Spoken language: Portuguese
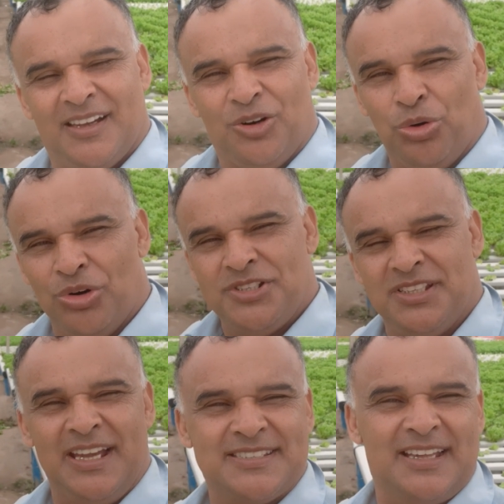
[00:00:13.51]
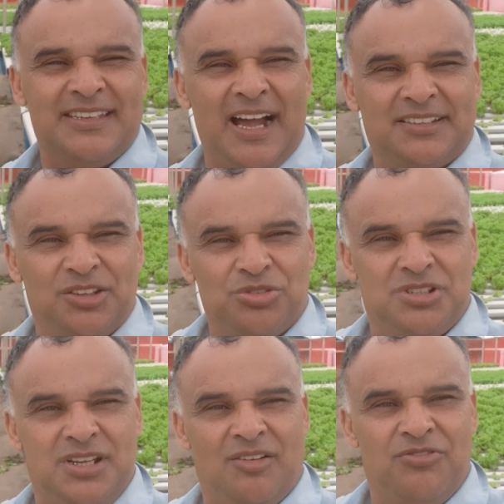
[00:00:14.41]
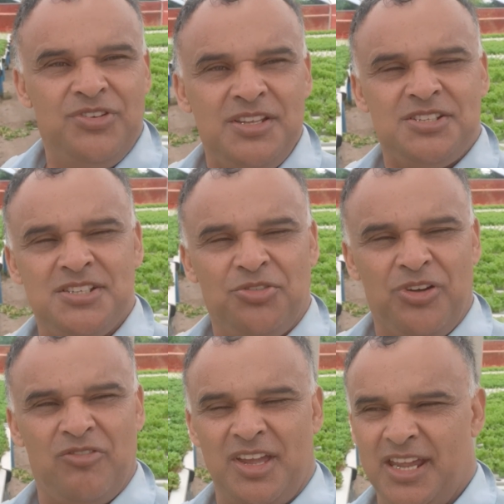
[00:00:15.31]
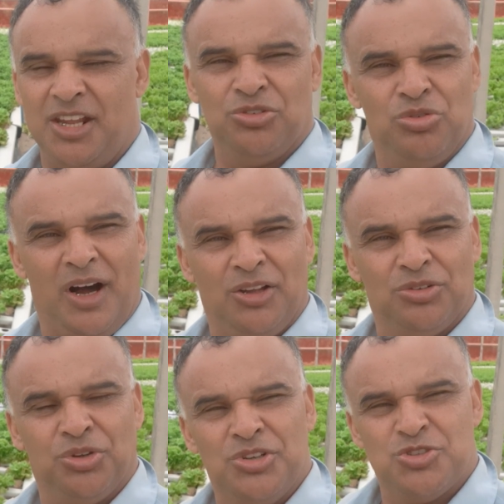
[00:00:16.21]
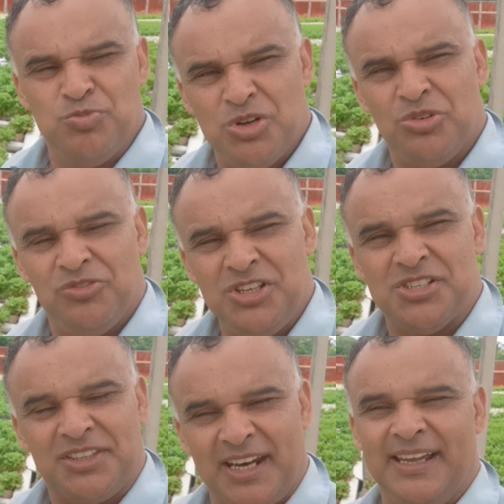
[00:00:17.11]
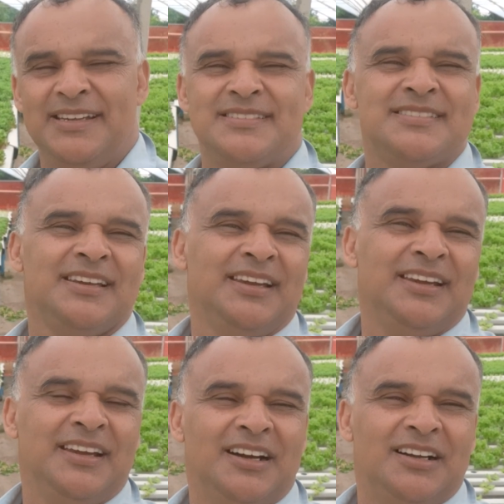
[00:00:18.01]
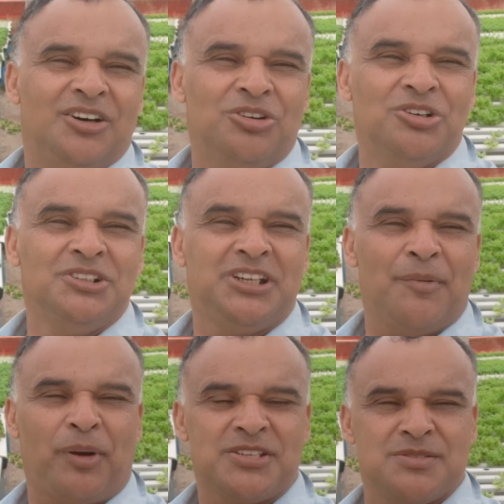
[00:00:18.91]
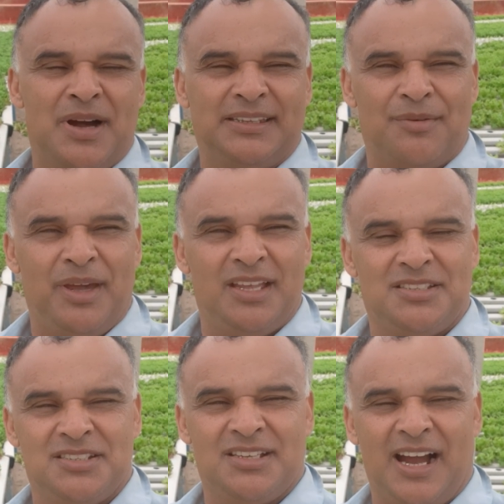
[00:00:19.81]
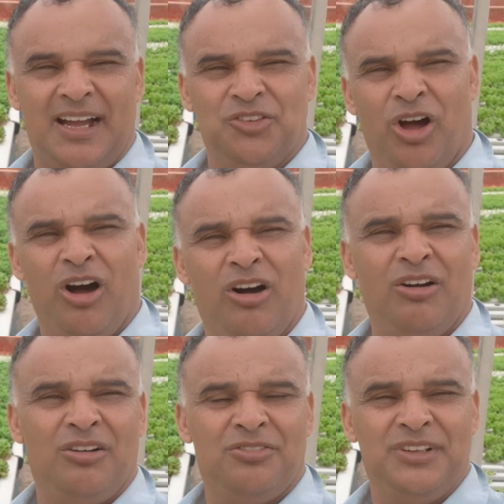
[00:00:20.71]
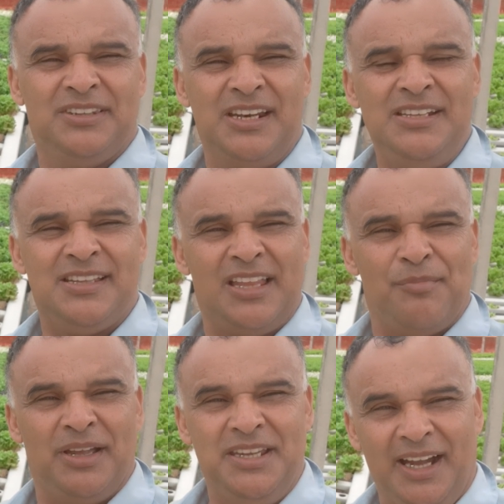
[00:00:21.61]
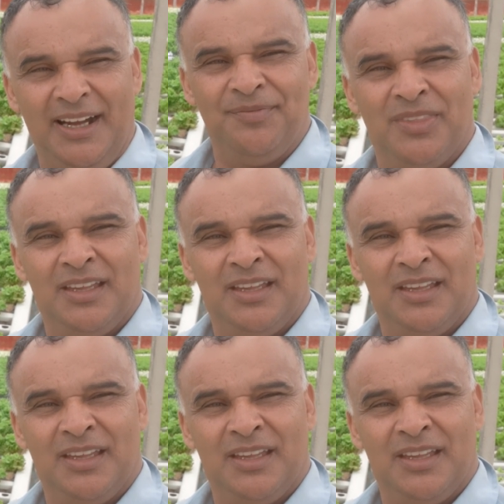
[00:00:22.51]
Hoje, nessa data do dia 20 de fevereiro do ano 2023, hoje aproximadamente já 9h30 da manhã.